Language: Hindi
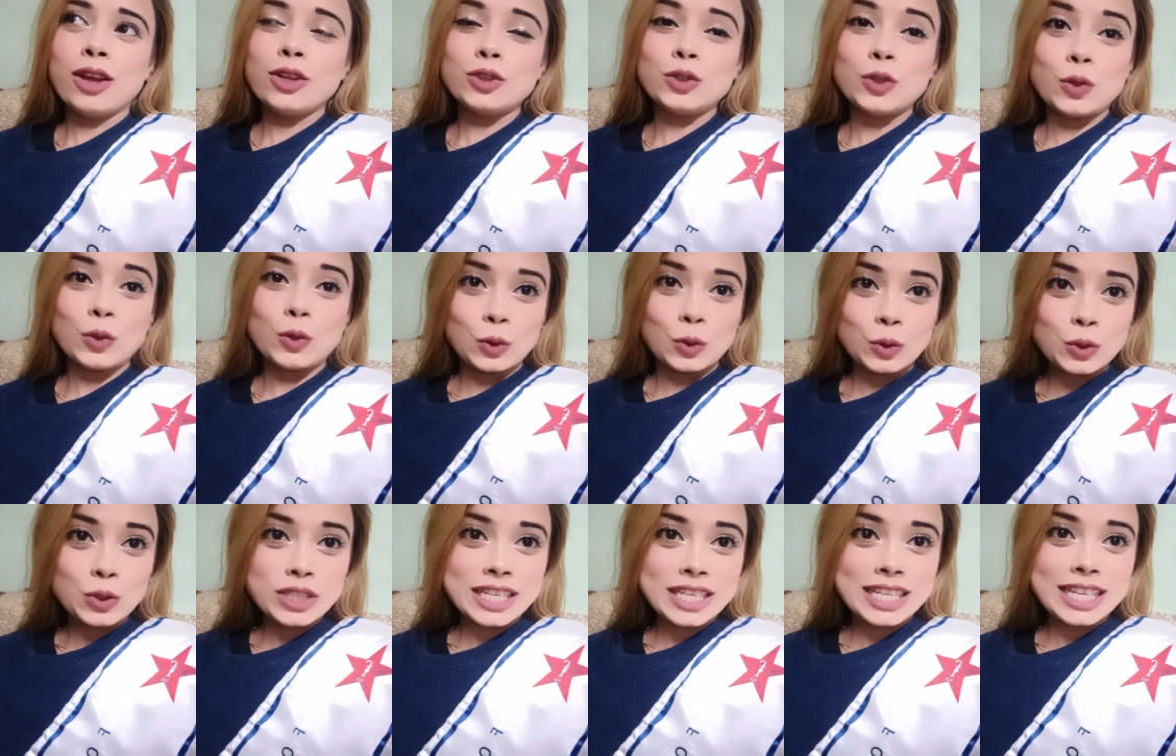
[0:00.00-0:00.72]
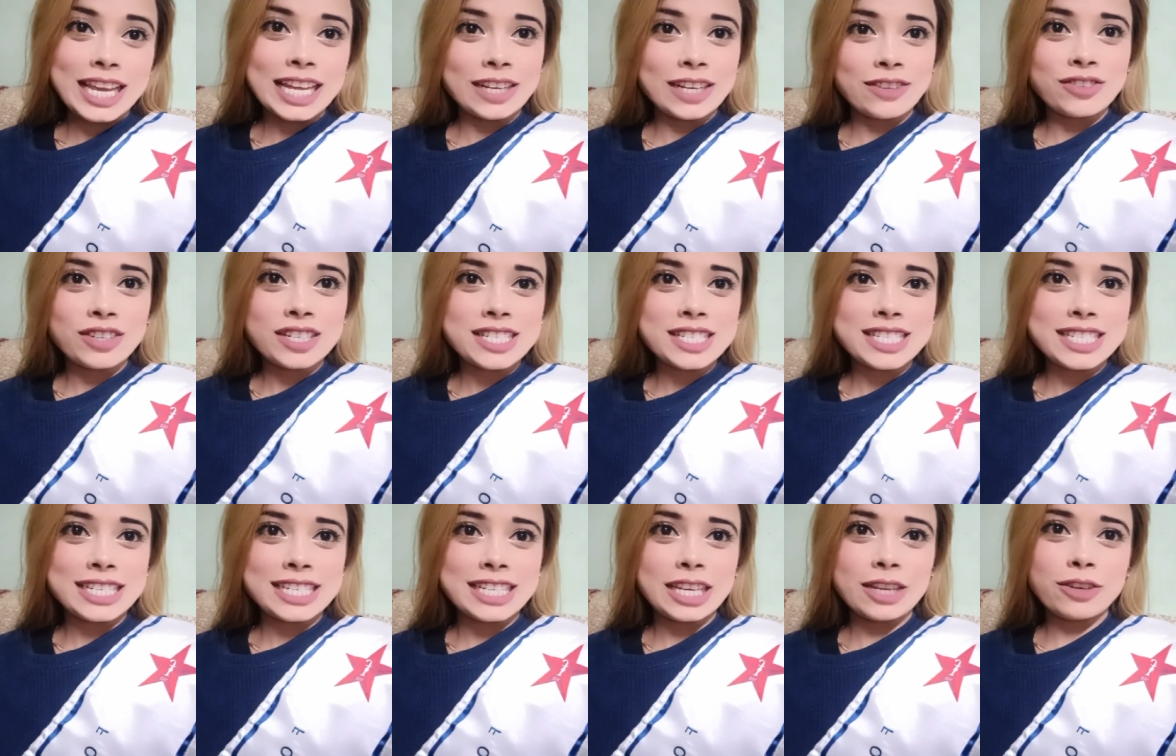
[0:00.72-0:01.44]
तो उसकी
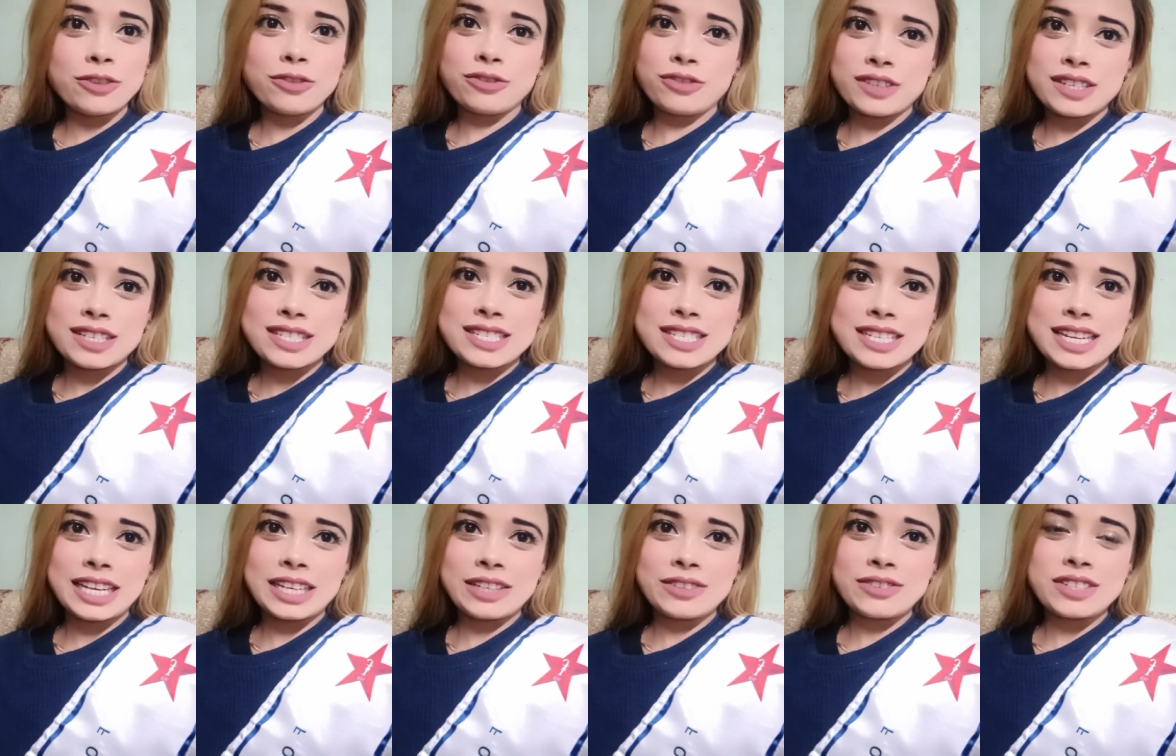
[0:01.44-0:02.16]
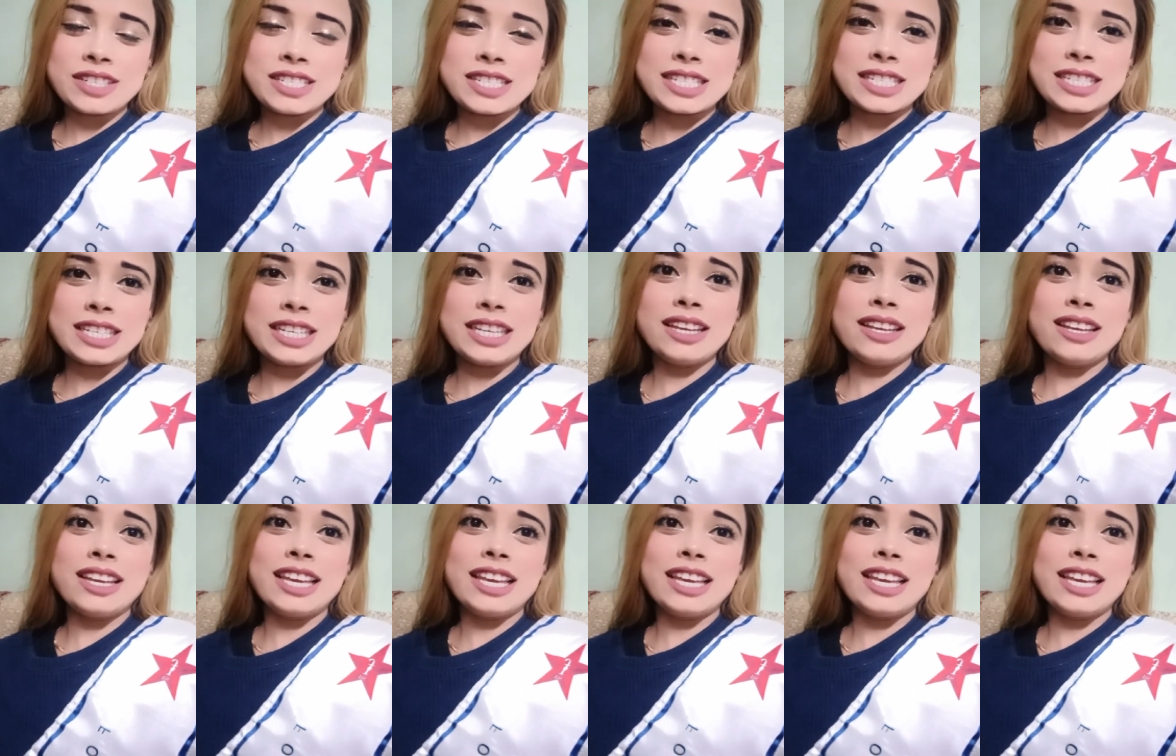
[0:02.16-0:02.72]
एनिवर्सरी है फर्स्ट एनिवर्सरी